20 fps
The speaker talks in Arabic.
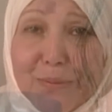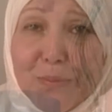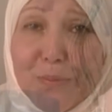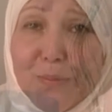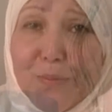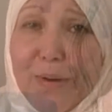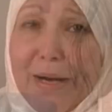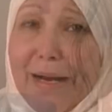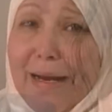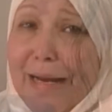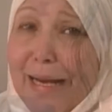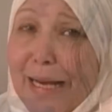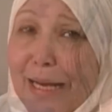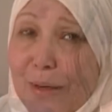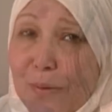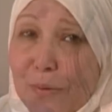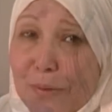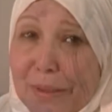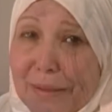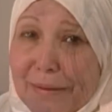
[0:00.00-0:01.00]

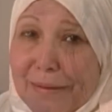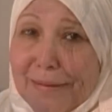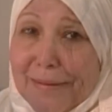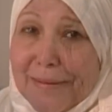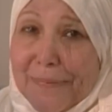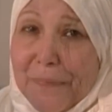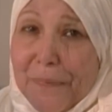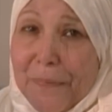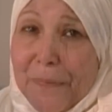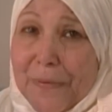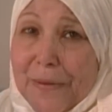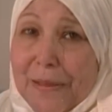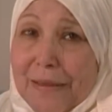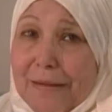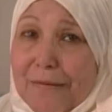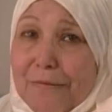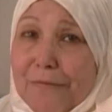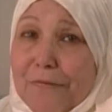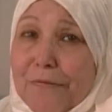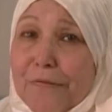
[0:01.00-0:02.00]
وححاول
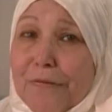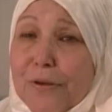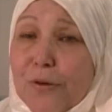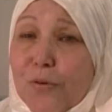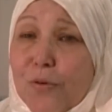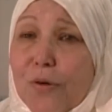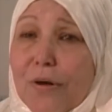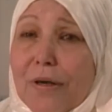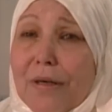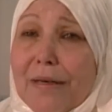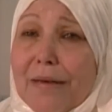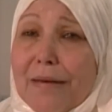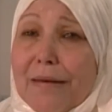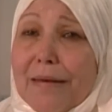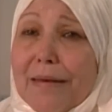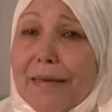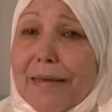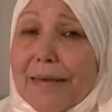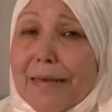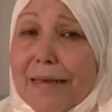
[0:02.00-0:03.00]
في
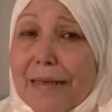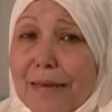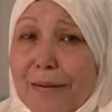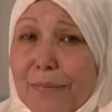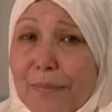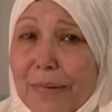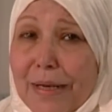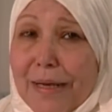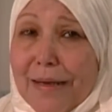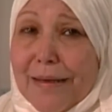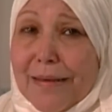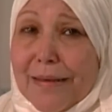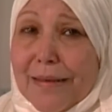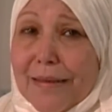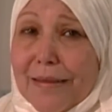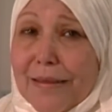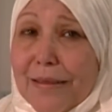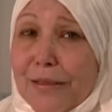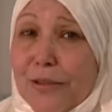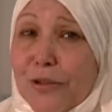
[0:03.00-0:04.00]
كل كلمة
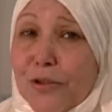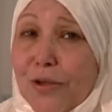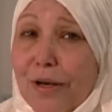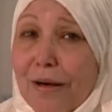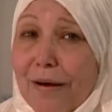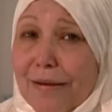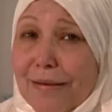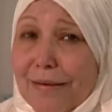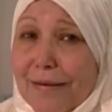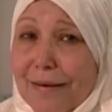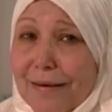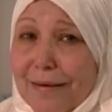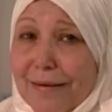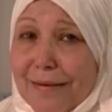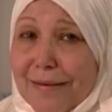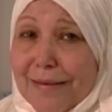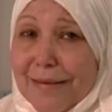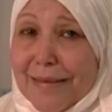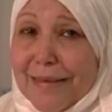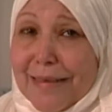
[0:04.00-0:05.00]
إن شاء الله
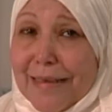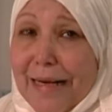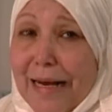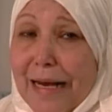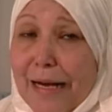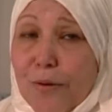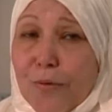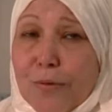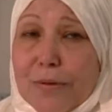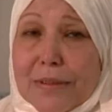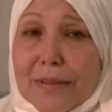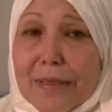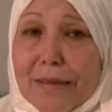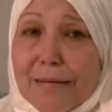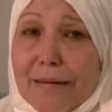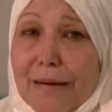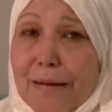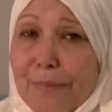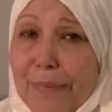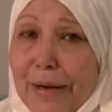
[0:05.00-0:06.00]
هكون
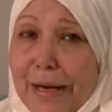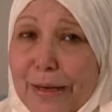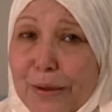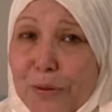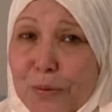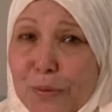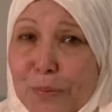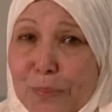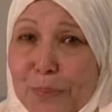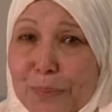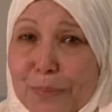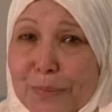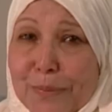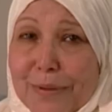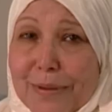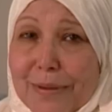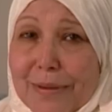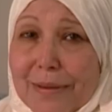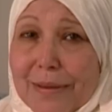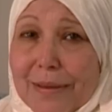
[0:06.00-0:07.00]
صادقة معاكم
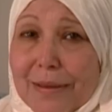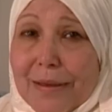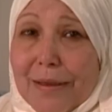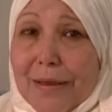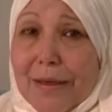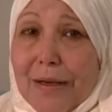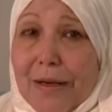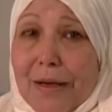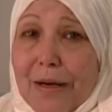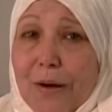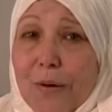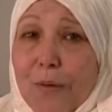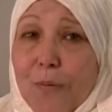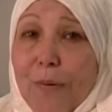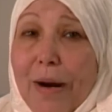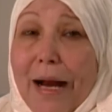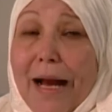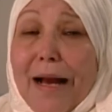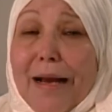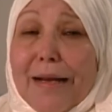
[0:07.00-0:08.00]

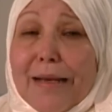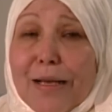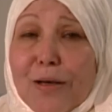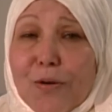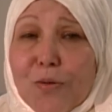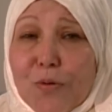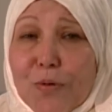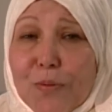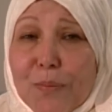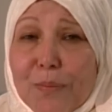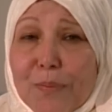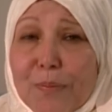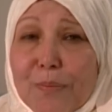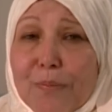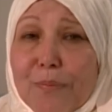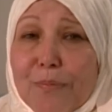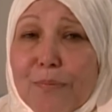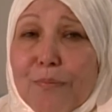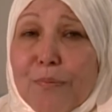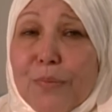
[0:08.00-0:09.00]
وححكي لكم
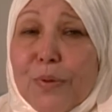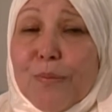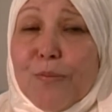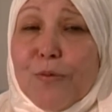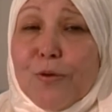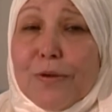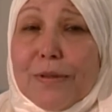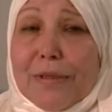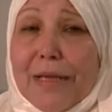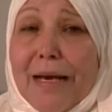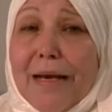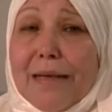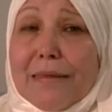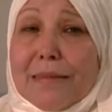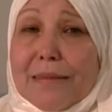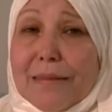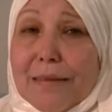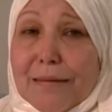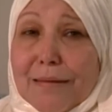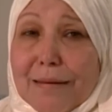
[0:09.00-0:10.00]
بمنتهى
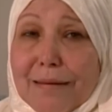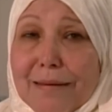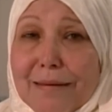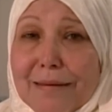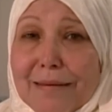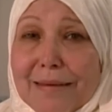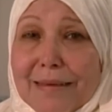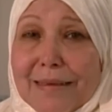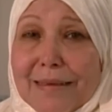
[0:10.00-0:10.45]
الصدق